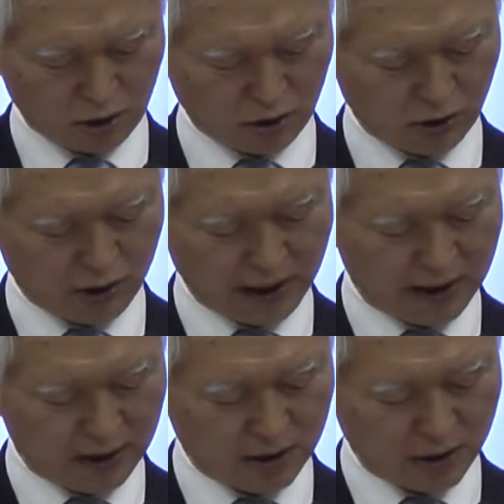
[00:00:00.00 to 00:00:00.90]

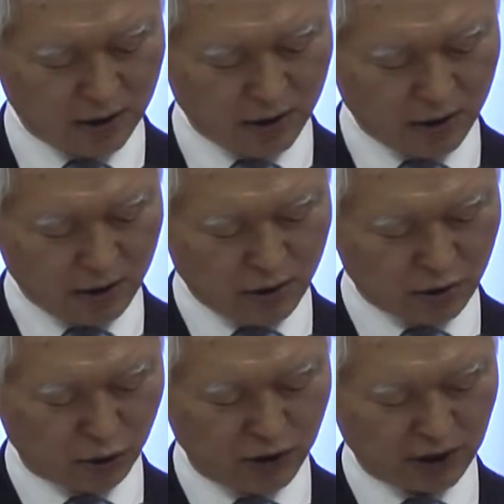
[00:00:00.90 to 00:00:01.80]
그런데
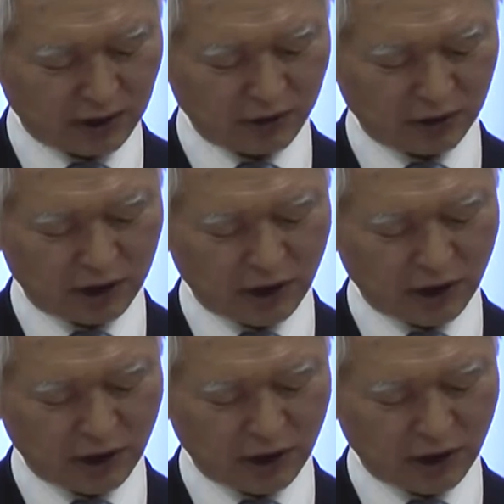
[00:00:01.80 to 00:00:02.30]
주님께서 그